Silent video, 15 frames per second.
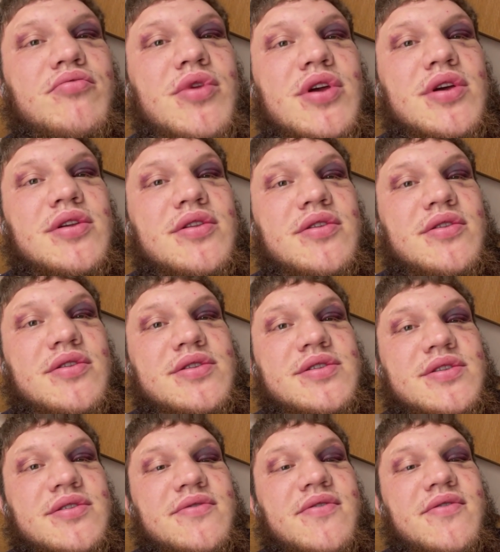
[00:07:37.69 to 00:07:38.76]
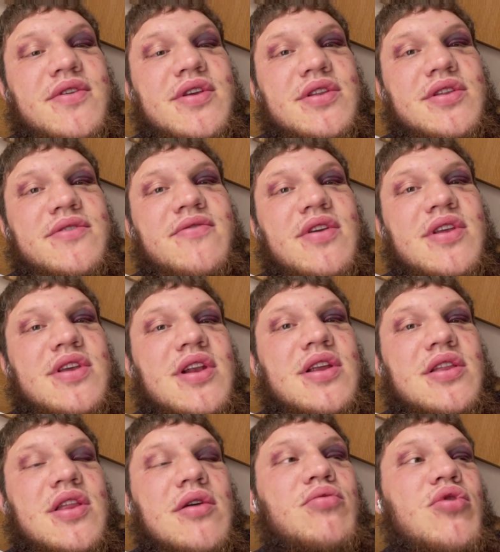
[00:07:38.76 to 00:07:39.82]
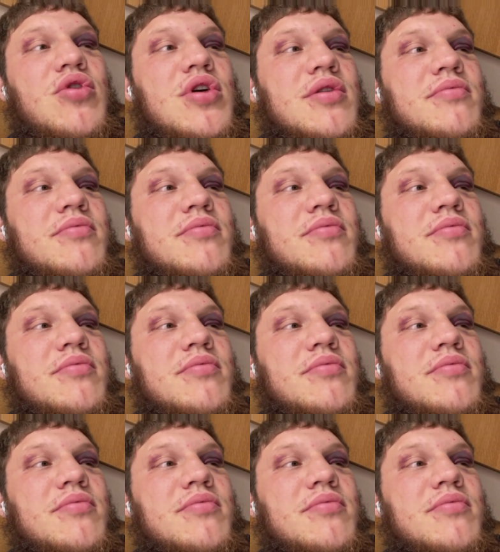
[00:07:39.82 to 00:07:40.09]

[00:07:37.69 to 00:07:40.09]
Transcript: У меня э, две, две недели до боя